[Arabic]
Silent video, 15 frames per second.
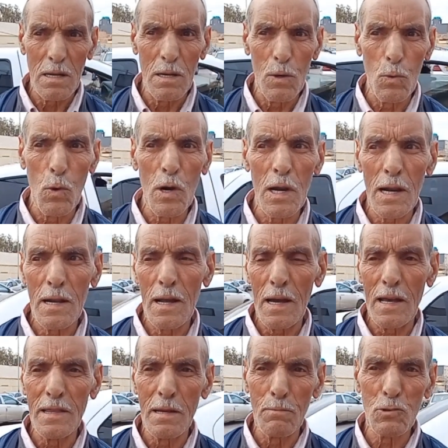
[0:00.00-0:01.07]
الاول
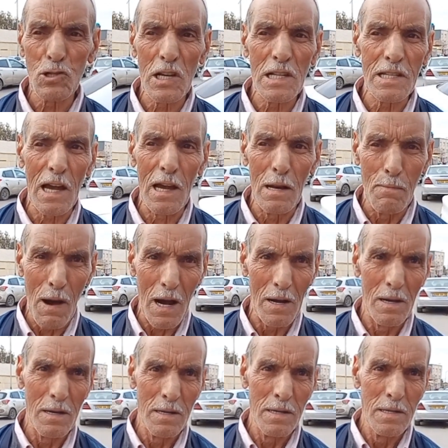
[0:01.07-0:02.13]
عندنا مشكل تاع الماء
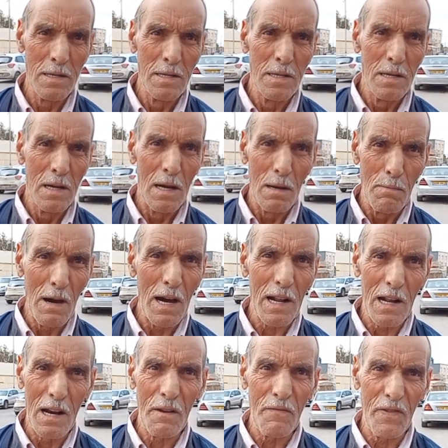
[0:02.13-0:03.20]
الماء
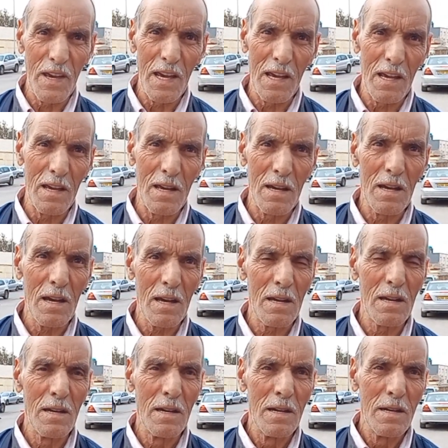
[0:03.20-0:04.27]
رانا فيه
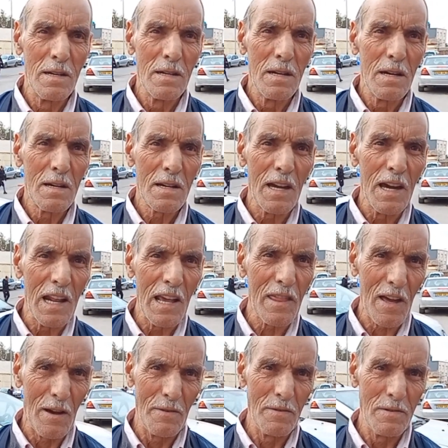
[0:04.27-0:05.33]

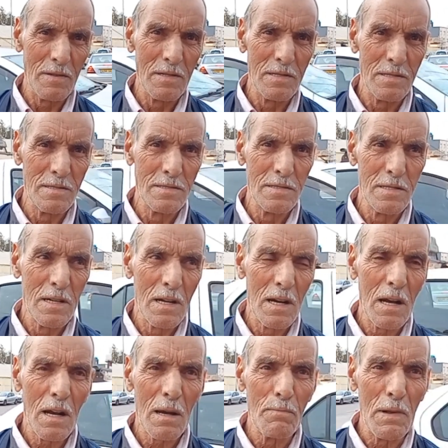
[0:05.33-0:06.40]
كارثه
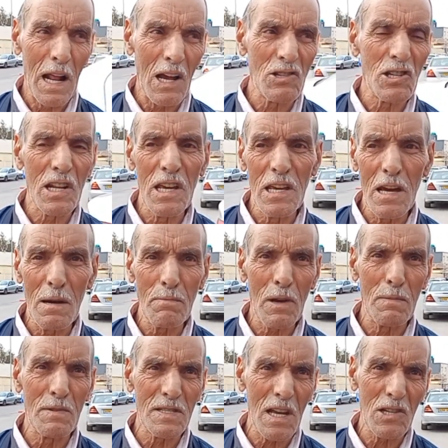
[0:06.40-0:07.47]
من 10 ايام
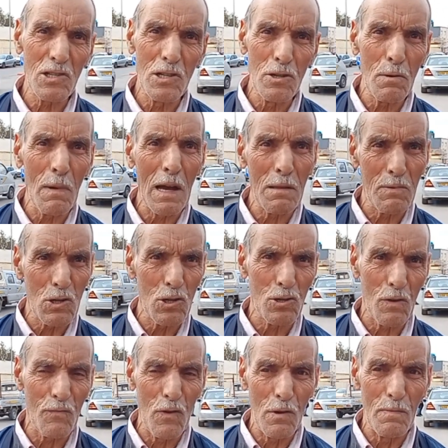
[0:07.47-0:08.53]
15 يوم ما عرفتش
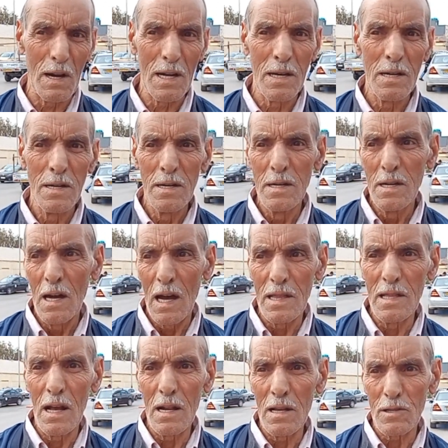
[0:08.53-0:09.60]
نشوفوا
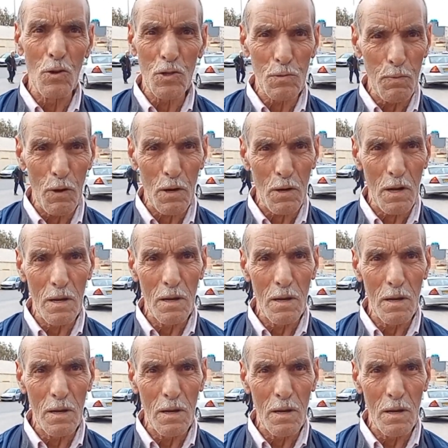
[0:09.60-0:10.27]
عندنا لي تونسبور